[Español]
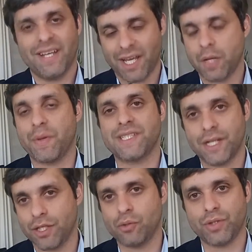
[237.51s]
hay que
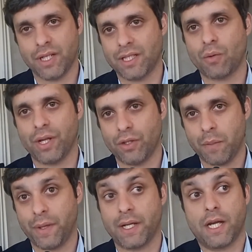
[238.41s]
empezar a discutir estas
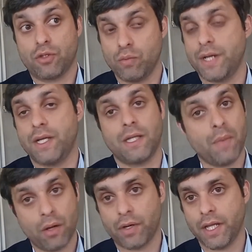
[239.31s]
cuestiones para que Jesús María esté
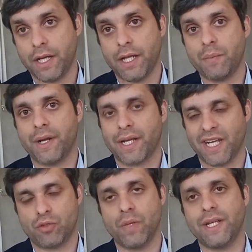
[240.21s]
más ordenada y para que
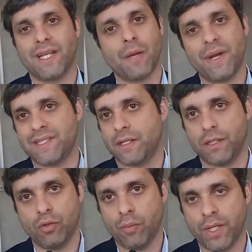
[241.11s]
Jesús María tenga más
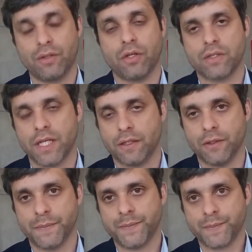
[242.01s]
certidumbre en todo sentido.